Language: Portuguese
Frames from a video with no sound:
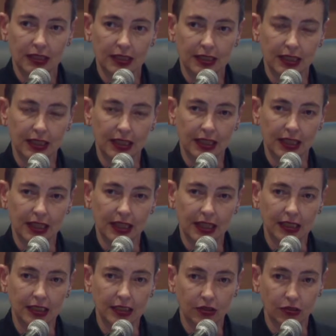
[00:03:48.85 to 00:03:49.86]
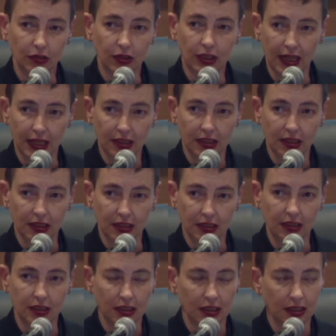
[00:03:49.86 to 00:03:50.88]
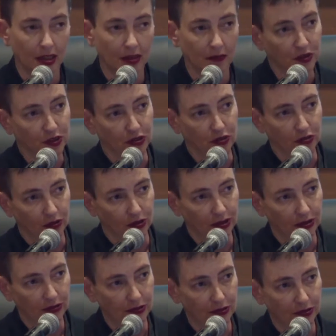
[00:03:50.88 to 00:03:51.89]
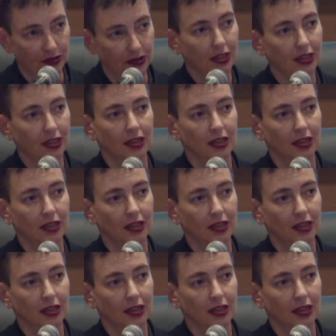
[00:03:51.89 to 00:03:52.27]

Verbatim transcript: da Rede Sudeste de Repositórios,